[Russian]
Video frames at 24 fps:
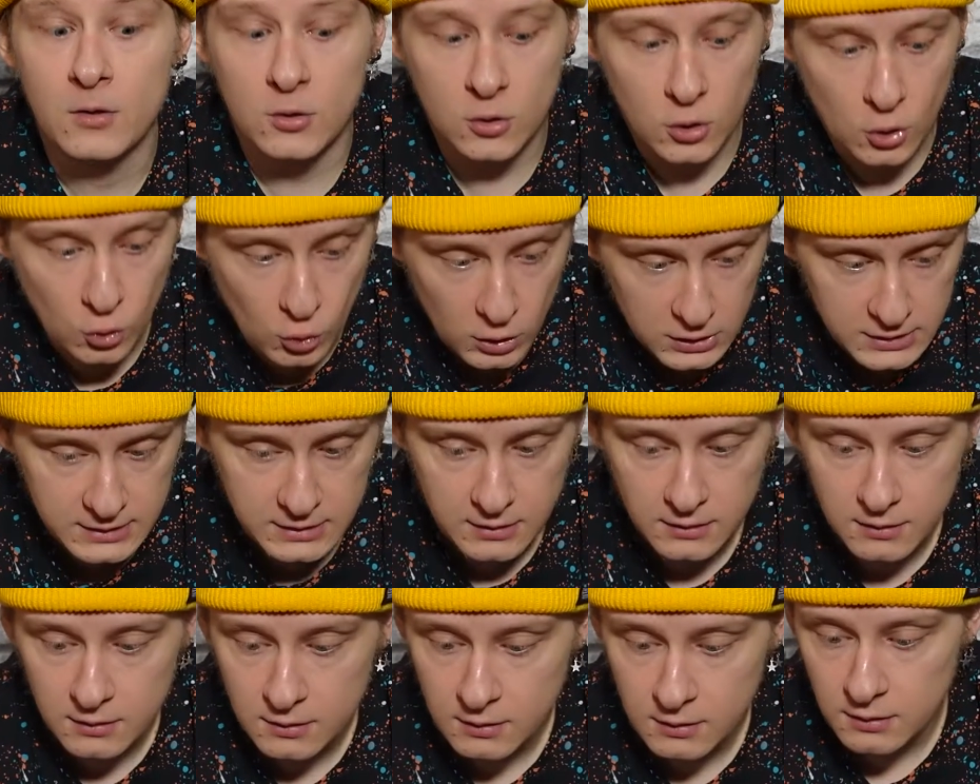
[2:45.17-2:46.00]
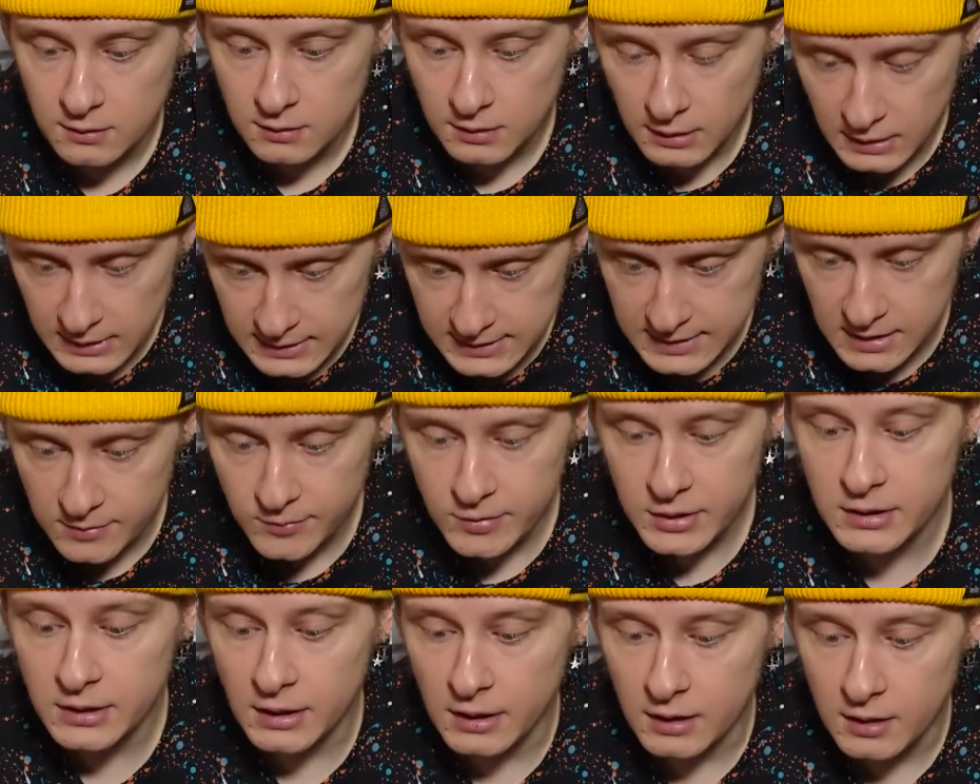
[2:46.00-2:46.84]
Кросс,
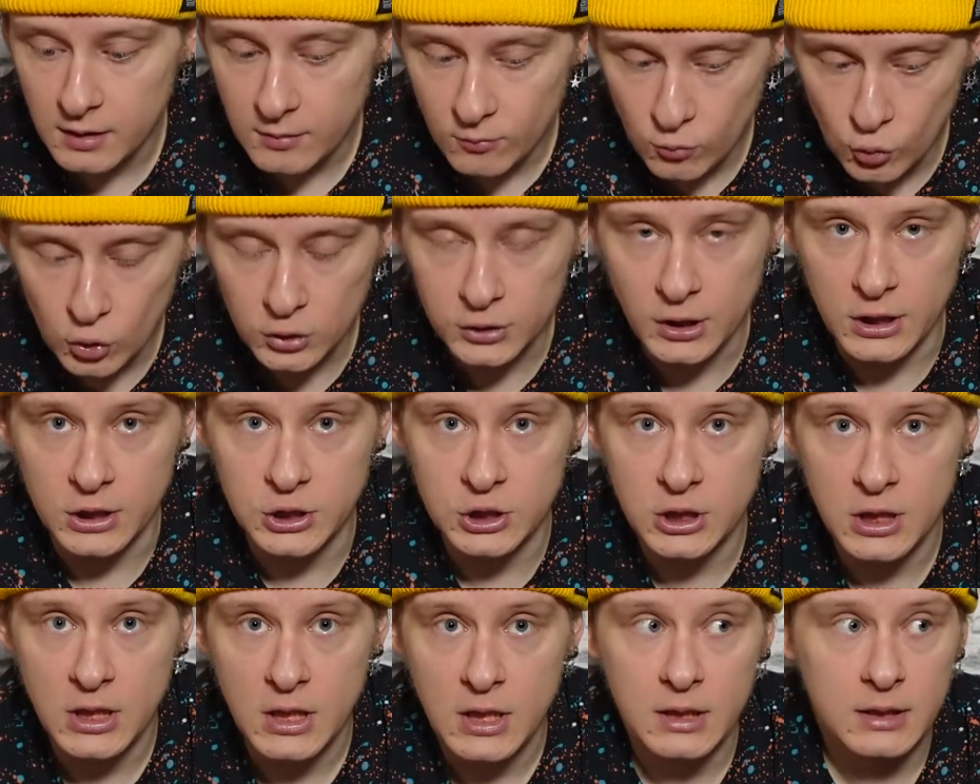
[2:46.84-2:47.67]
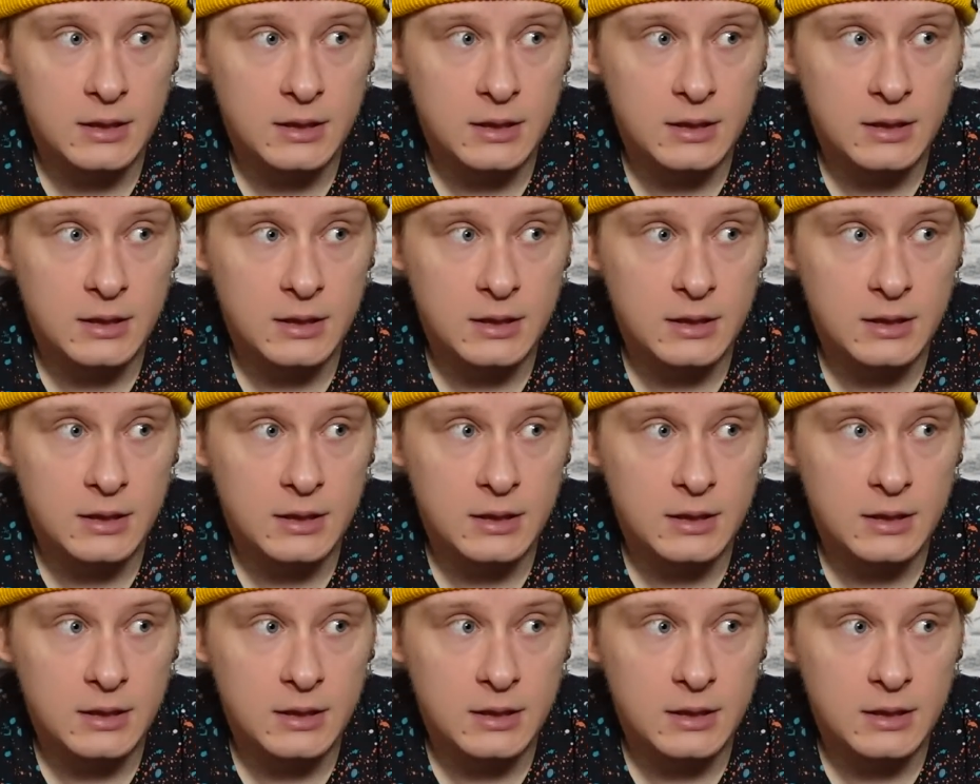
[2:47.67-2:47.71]
Казимира, Модрич.